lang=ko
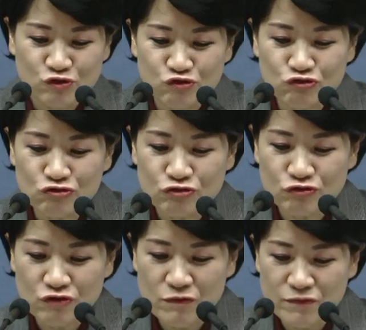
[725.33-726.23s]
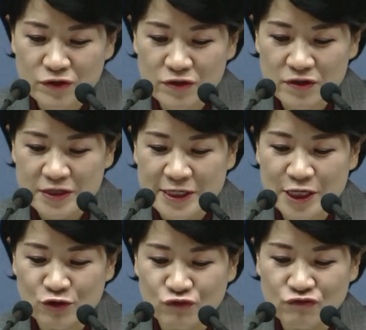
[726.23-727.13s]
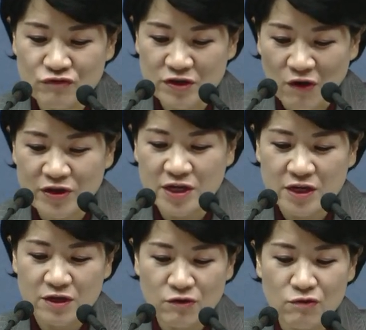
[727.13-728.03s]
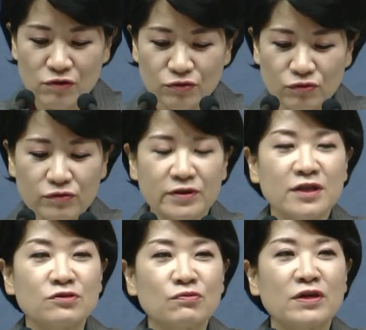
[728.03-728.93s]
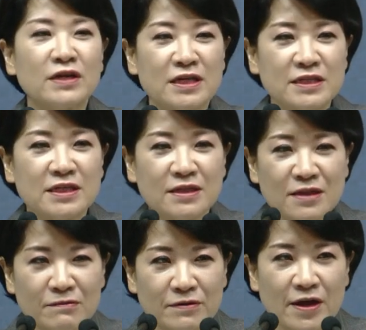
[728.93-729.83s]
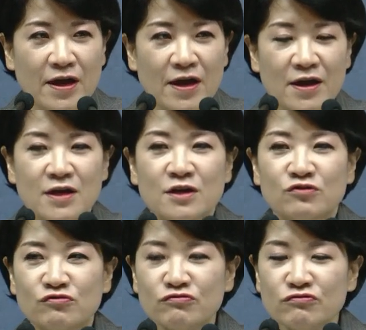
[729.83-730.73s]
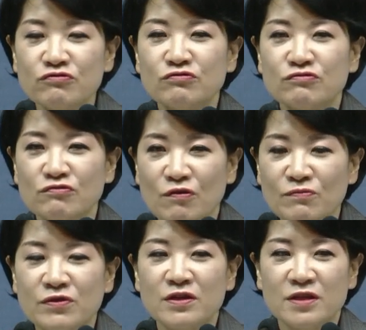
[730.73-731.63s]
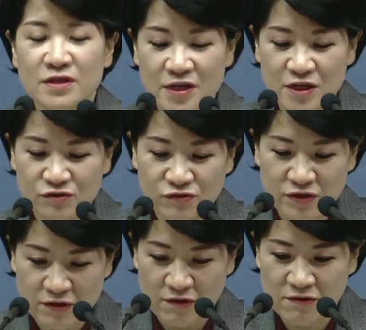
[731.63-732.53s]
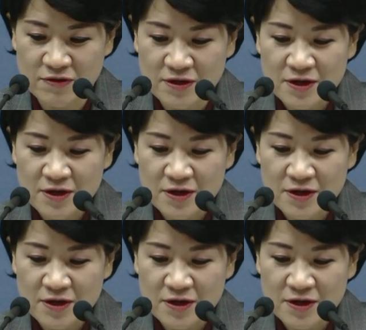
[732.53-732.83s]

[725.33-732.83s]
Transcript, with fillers: 죽을 수 없는 예수 영이 영원토록 내 속에 계시기 때문에 죽을 수 없는 예수의 영.